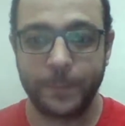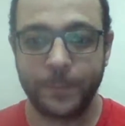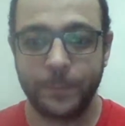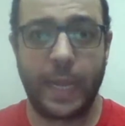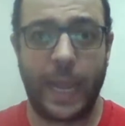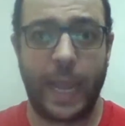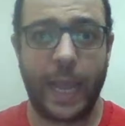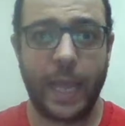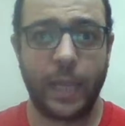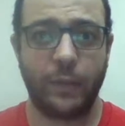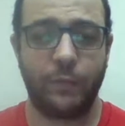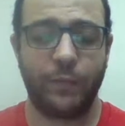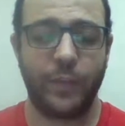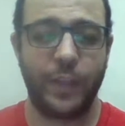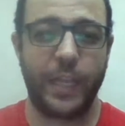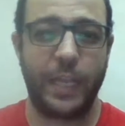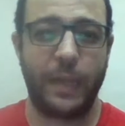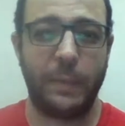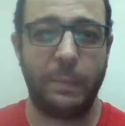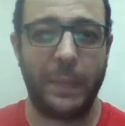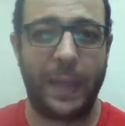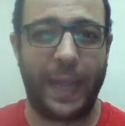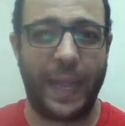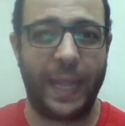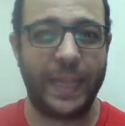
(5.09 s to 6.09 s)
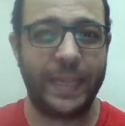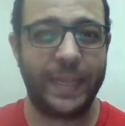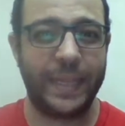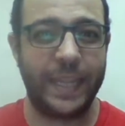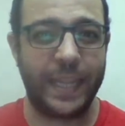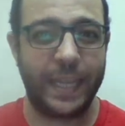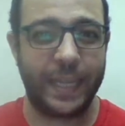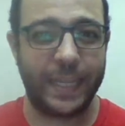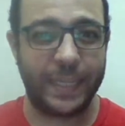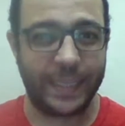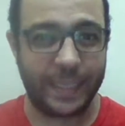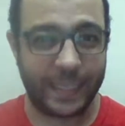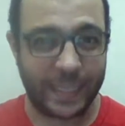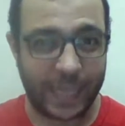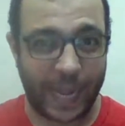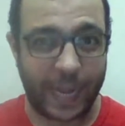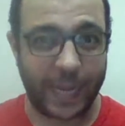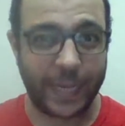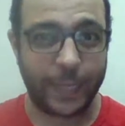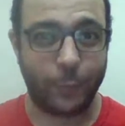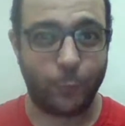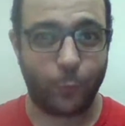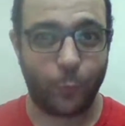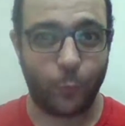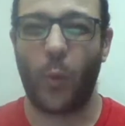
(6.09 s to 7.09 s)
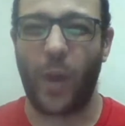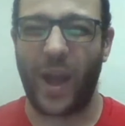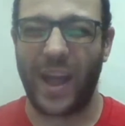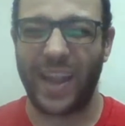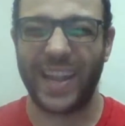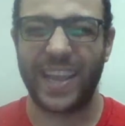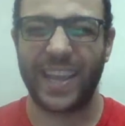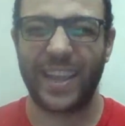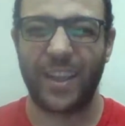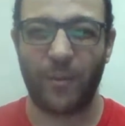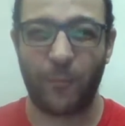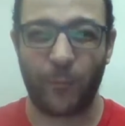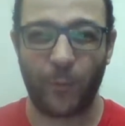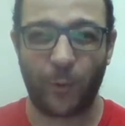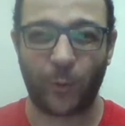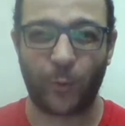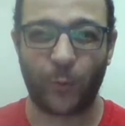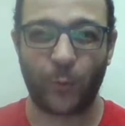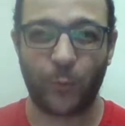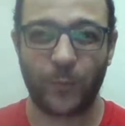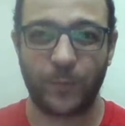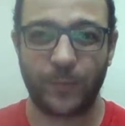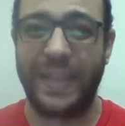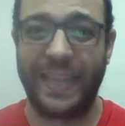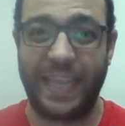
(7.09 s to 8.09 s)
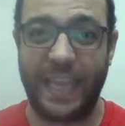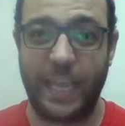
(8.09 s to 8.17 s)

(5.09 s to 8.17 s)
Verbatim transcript: أنا عارف إن الميعاد ده جديد عليك وعليا برضه